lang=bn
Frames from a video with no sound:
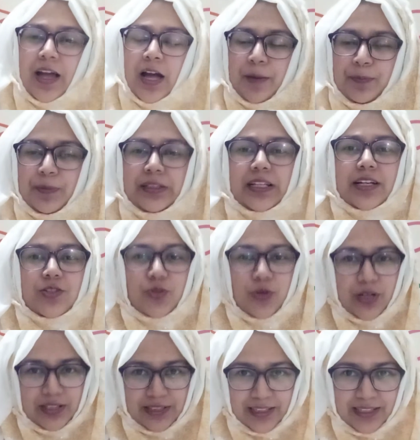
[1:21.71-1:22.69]
আপনি তার
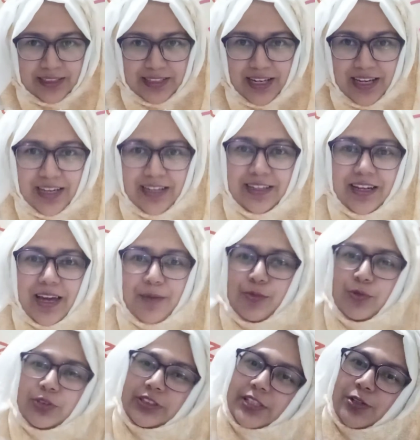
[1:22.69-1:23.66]
চোখের দিকে তাকান
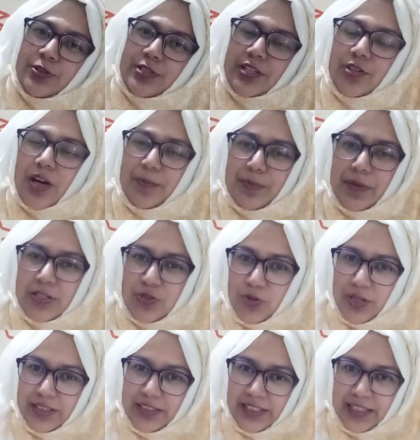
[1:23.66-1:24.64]
এবং সেও যেন আপনার
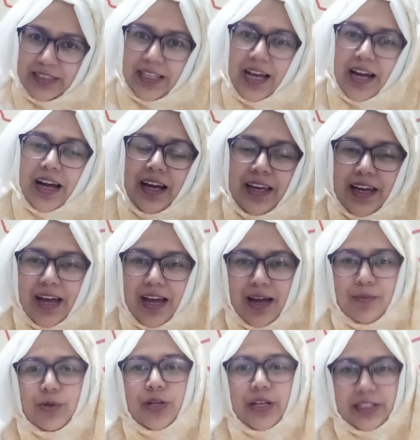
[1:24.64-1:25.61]
চোখের দিকে তাকায়
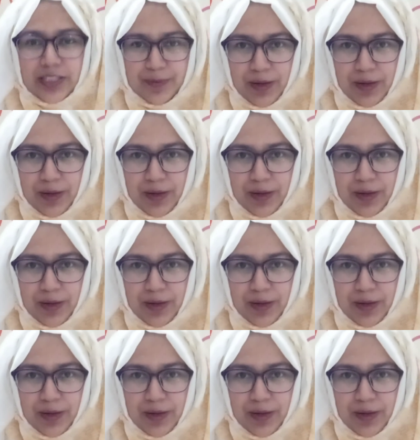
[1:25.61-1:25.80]
এমন একটা